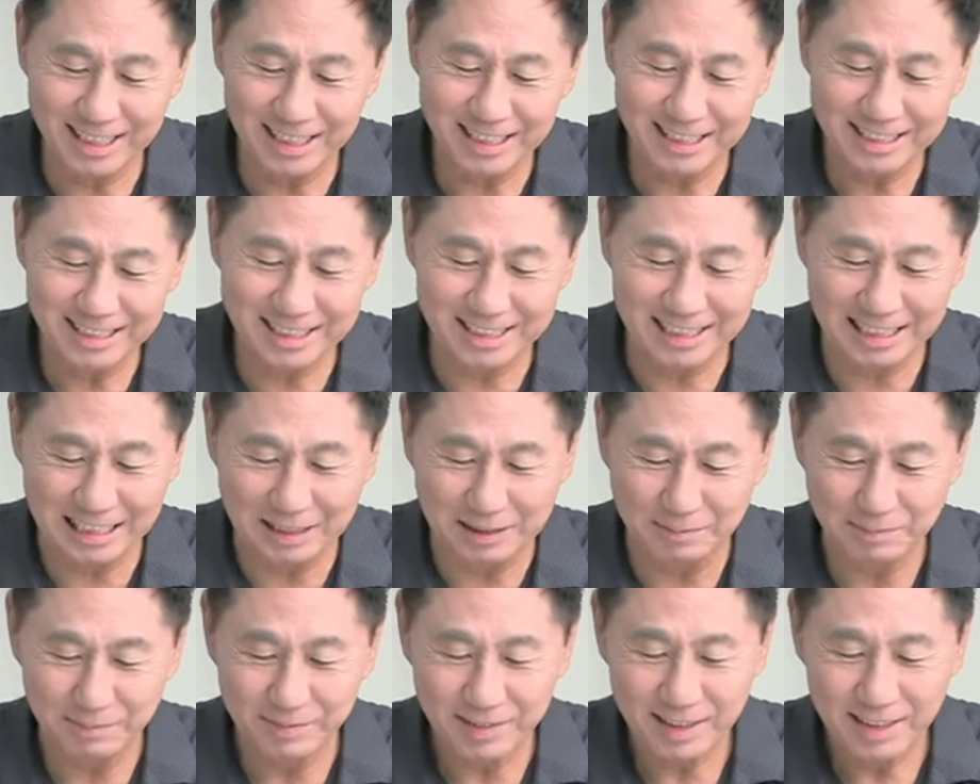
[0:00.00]
자,
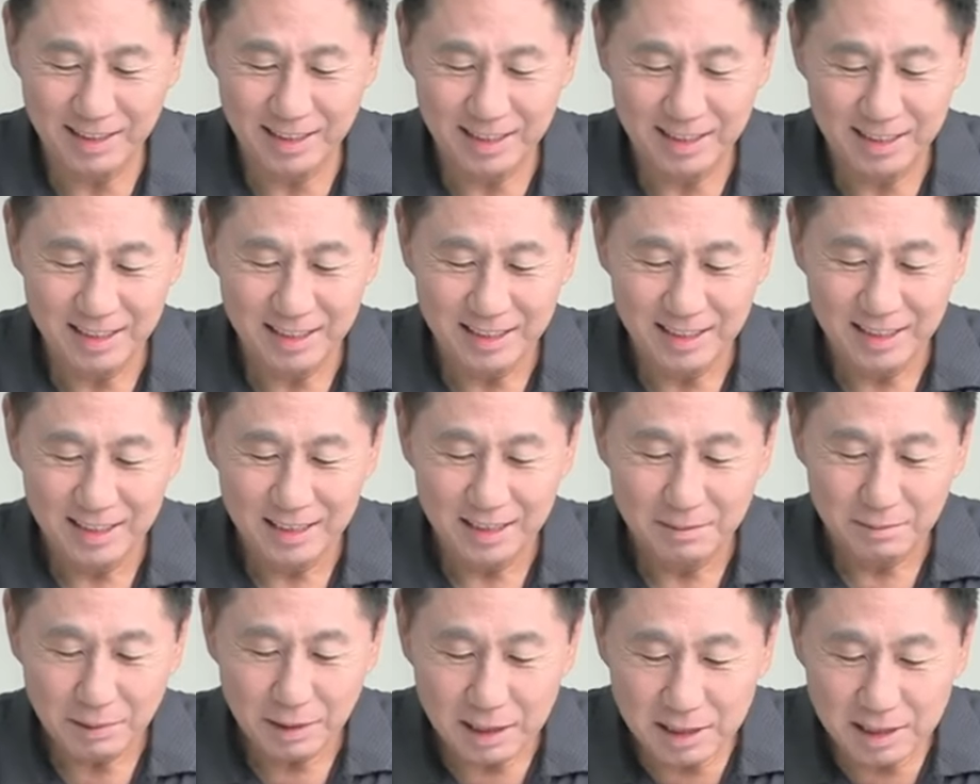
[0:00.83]

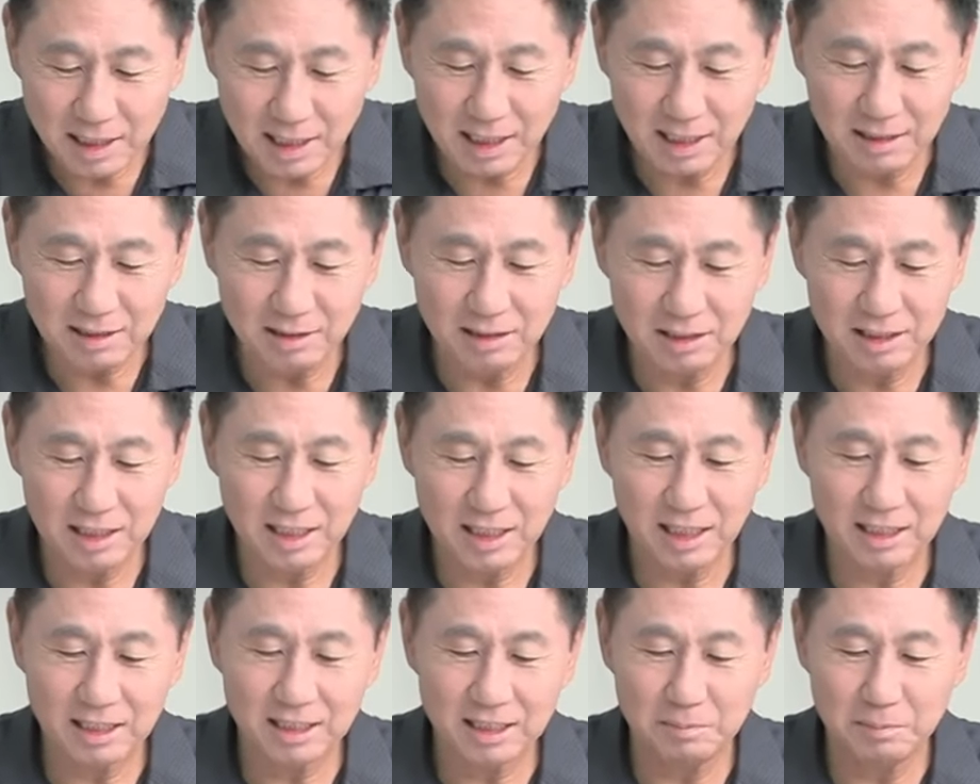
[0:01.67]
판사가 그런 얘기를
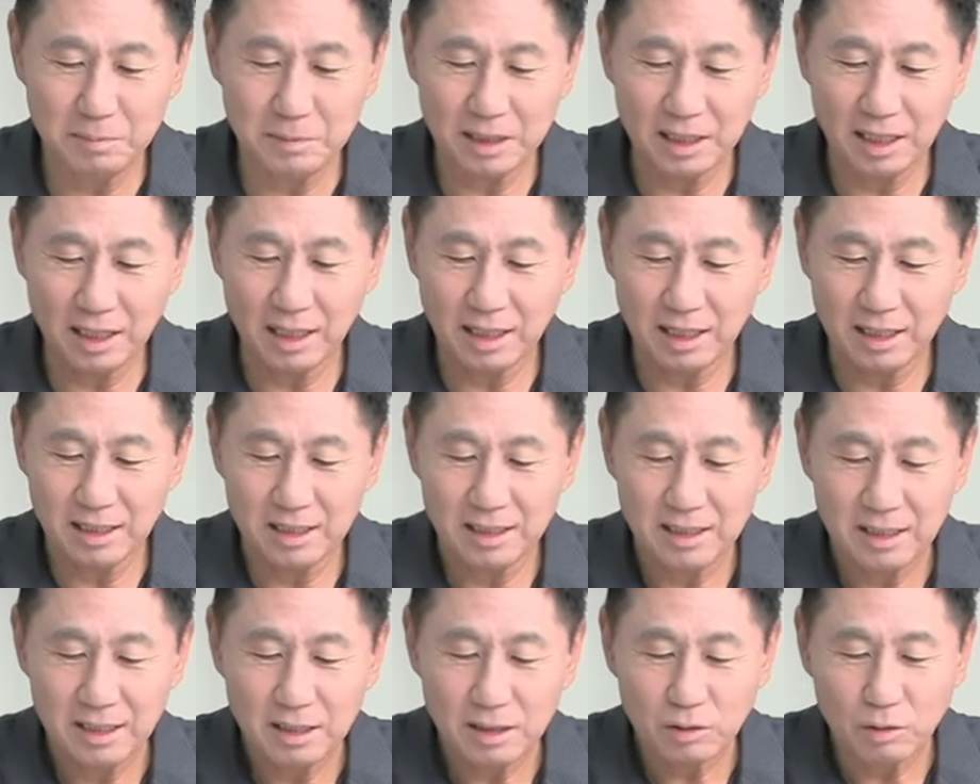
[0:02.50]
했답니다.
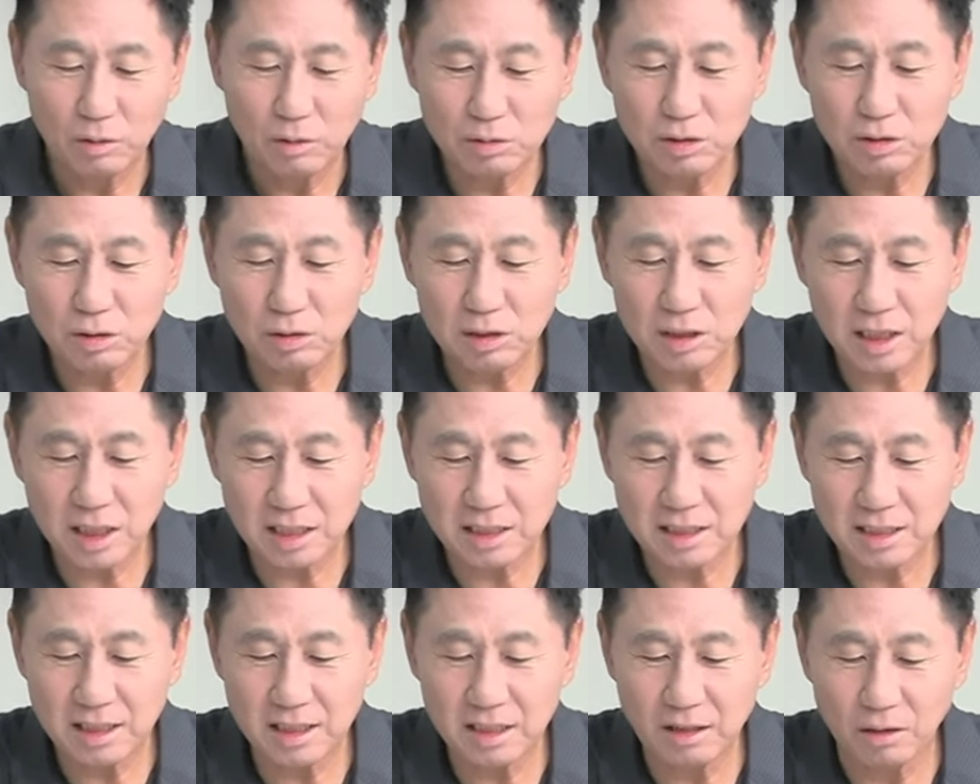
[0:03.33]

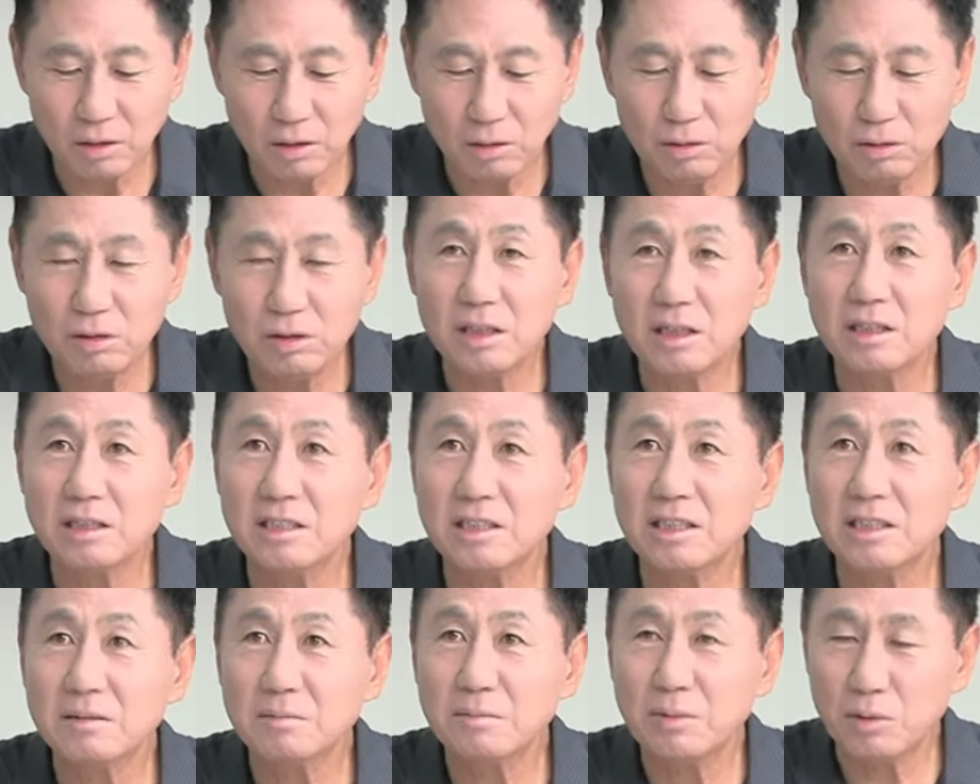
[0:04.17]
공소사실에
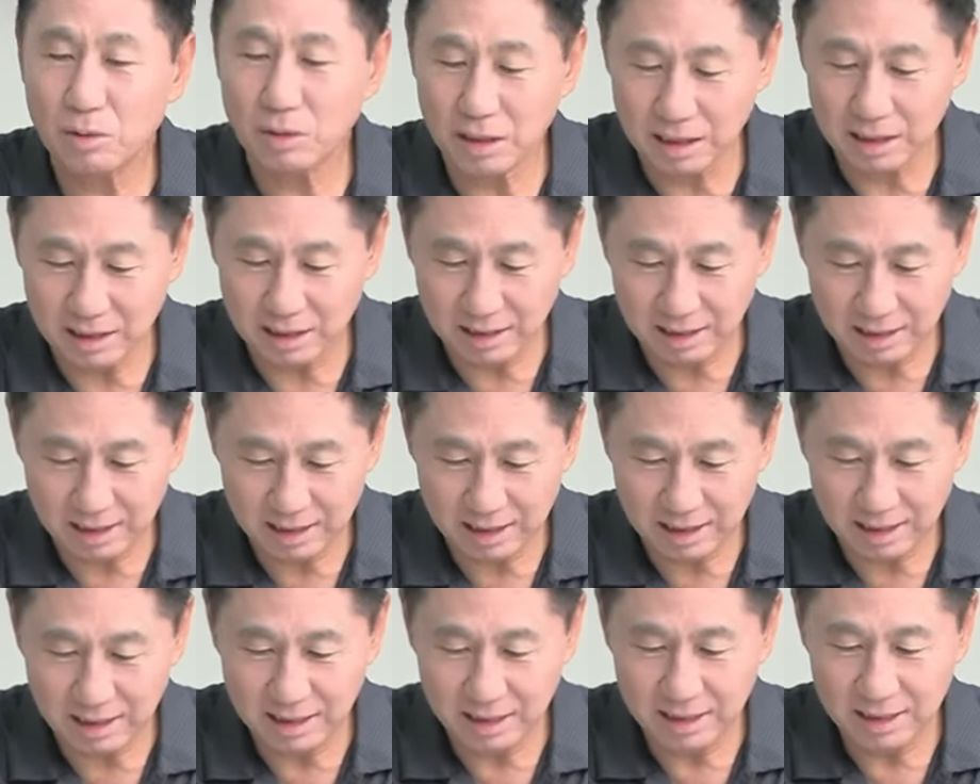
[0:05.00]
어울리는지 모르겠다.
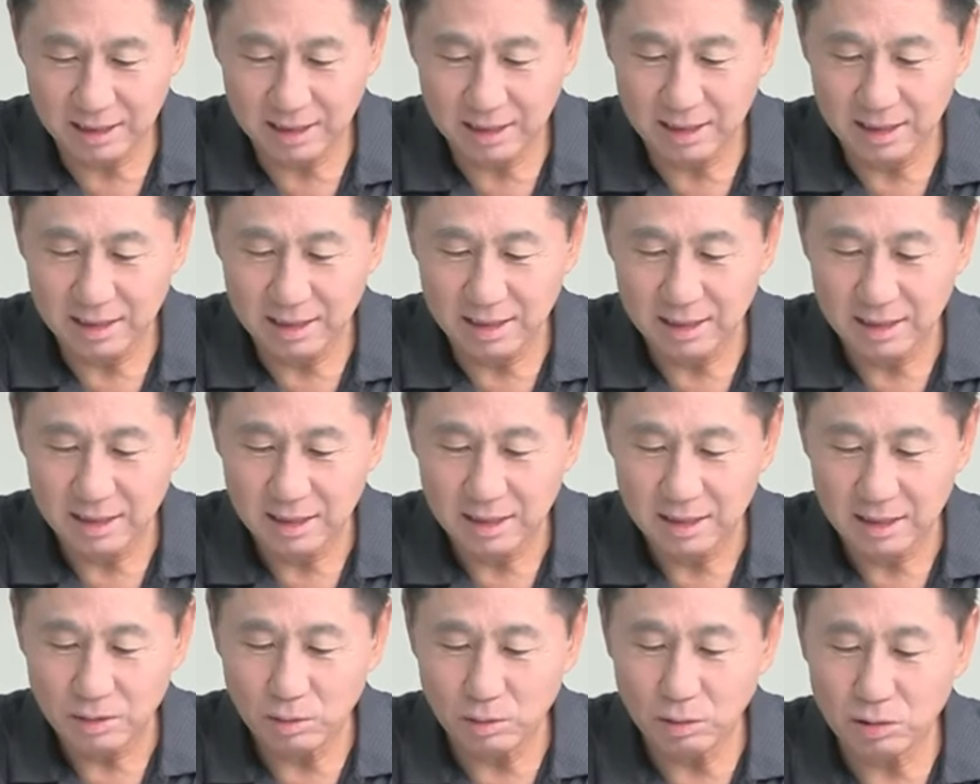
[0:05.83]

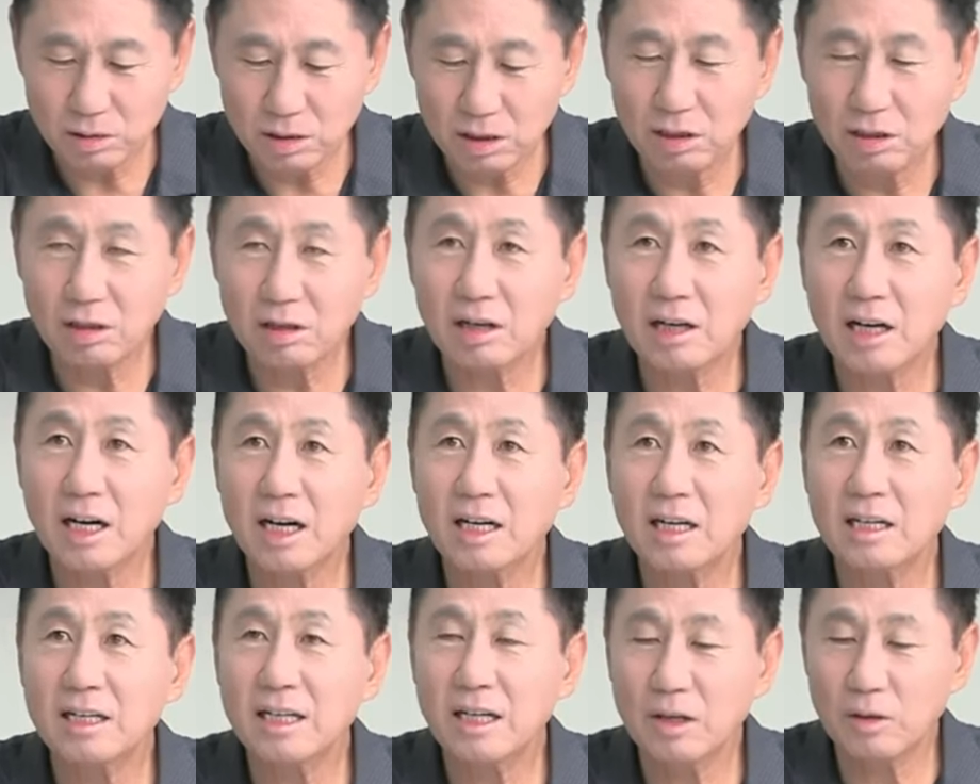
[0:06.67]
꼭
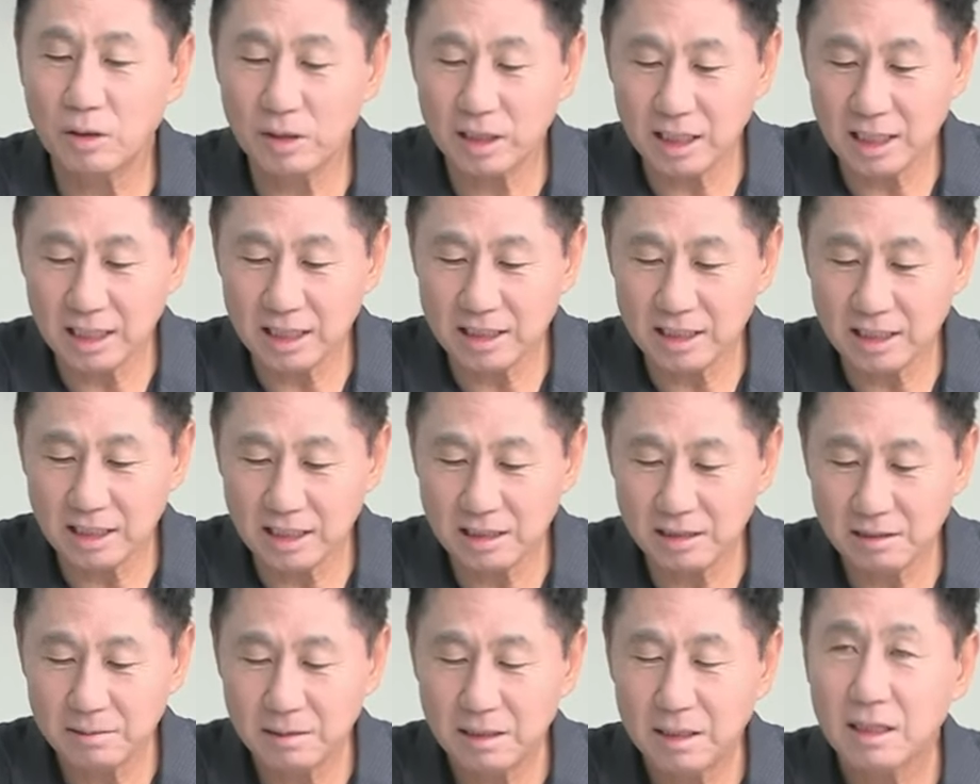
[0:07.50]
들어갈 내용이
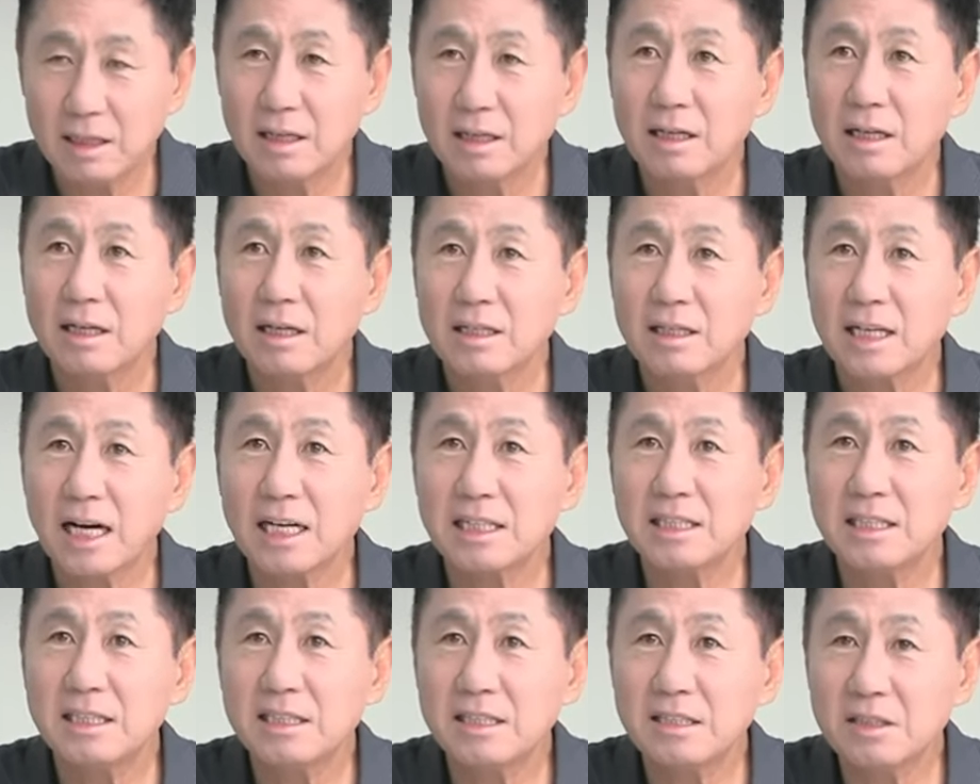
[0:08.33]
아니니
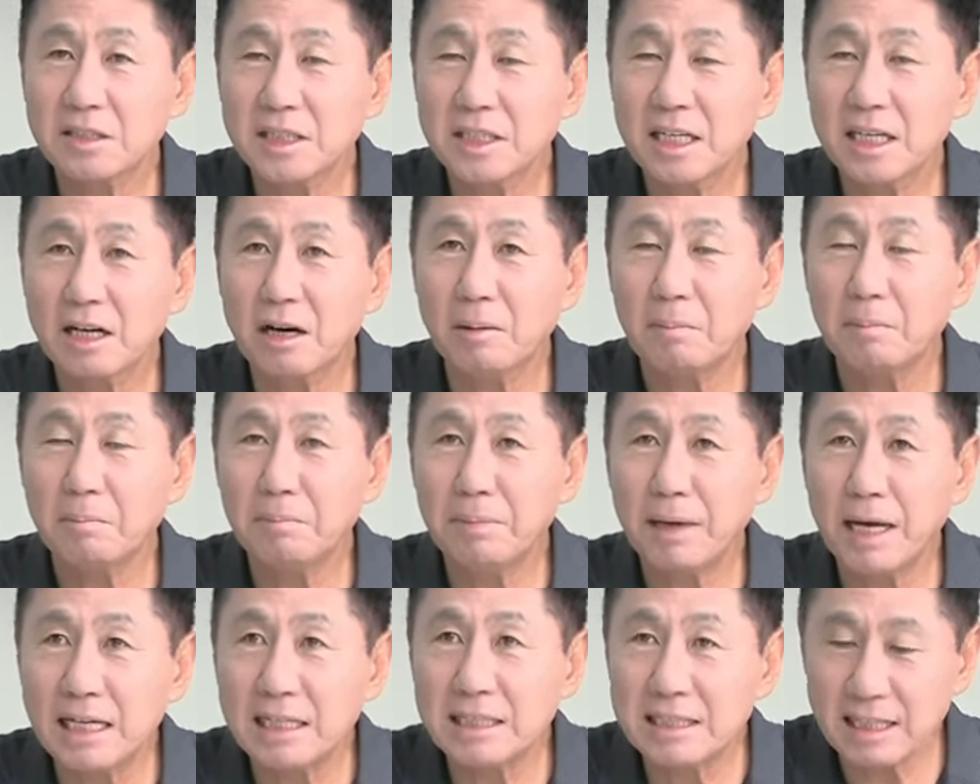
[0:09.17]
다시 쓰세요.
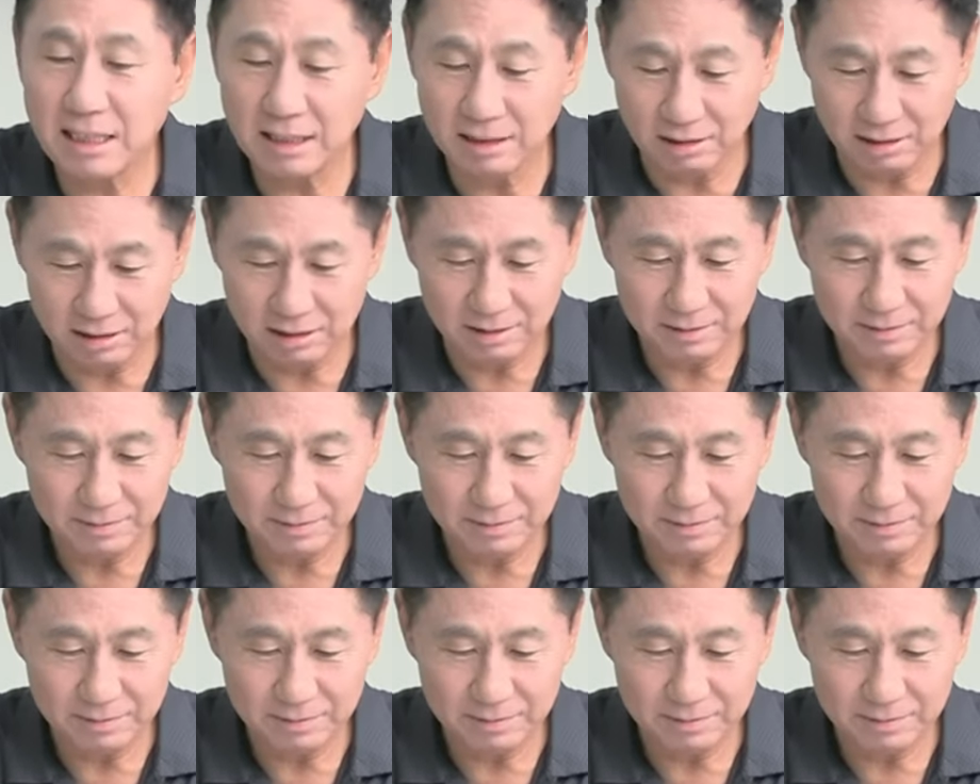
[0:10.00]
빼세요.